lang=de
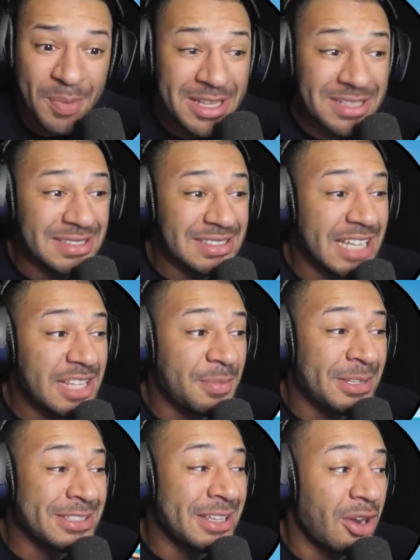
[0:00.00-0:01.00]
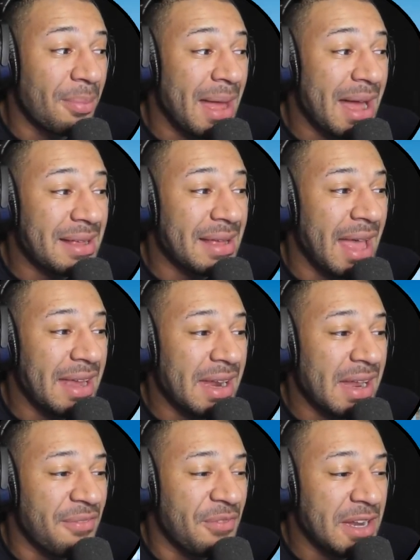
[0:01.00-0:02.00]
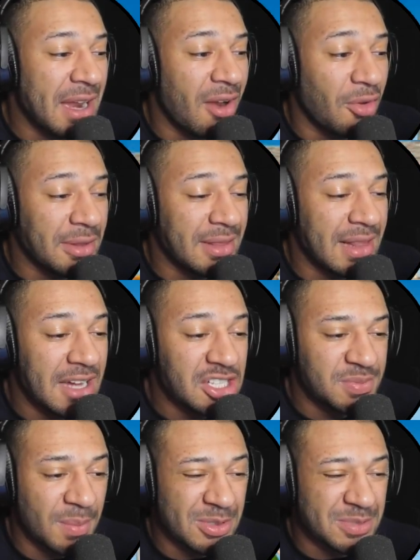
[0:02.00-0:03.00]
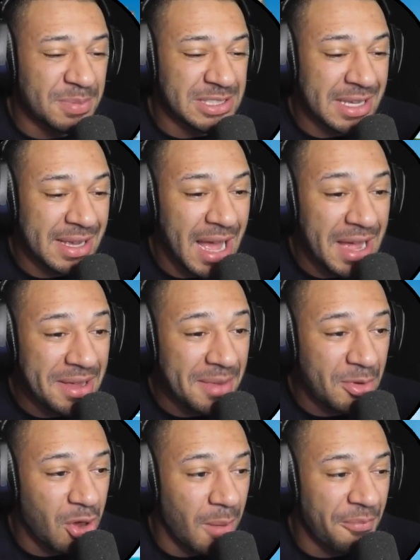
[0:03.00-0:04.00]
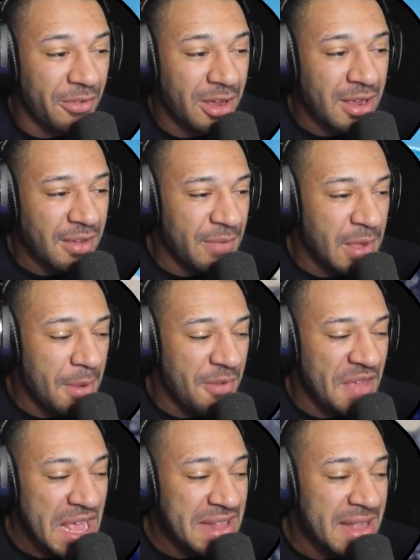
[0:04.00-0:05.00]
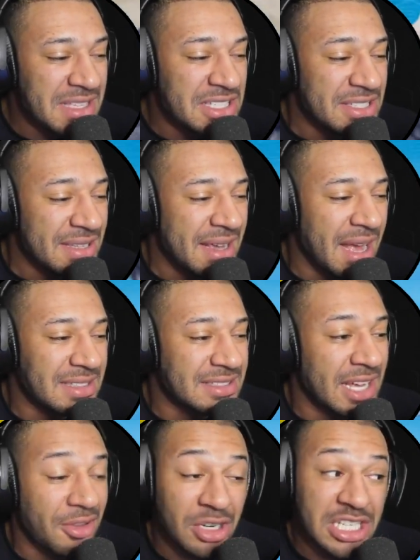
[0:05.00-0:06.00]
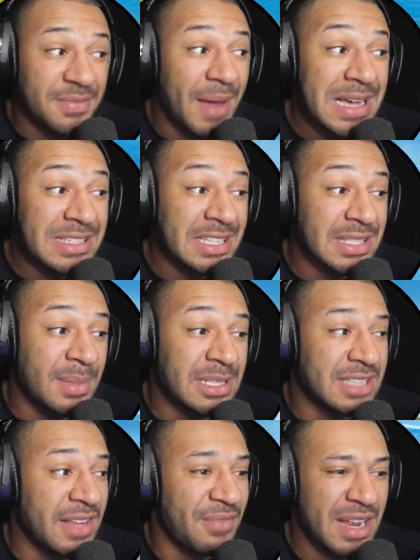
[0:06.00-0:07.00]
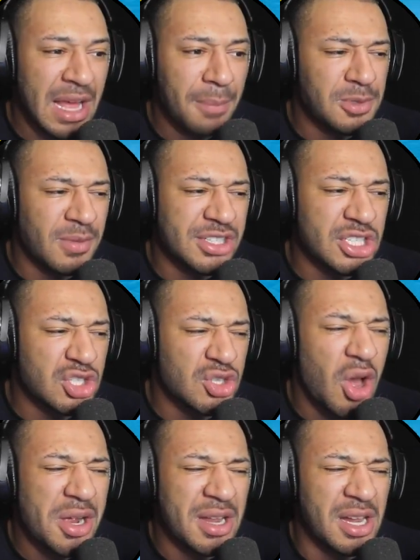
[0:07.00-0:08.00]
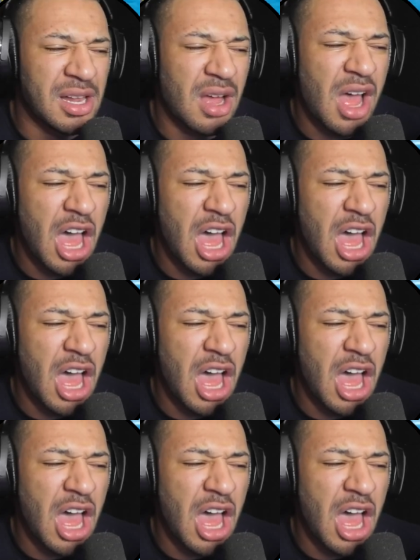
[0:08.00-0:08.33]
Spätestens jetzt müsst ihr doch merken, hey, der Delfine, der da unten lang schwimmt, ist ein bisschen krank im Kopf. Wie bewegt er sich denn die ganze Zeit? Und ich weiß, dass ihr mich seht, weil ihr habt so welche Schnörkel,